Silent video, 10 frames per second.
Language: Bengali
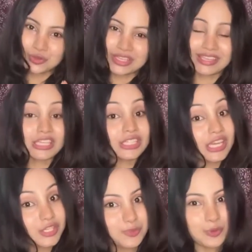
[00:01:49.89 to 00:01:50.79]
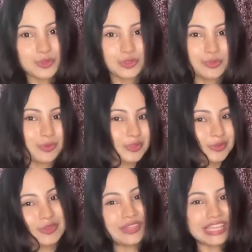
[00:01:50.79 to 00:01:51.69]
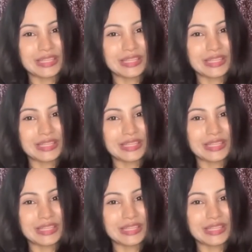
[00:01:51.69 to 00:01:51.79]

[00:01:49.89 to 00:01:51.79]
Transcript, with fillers: থেকে শেষ পর্যন্ত পর্যন্ত দেখতে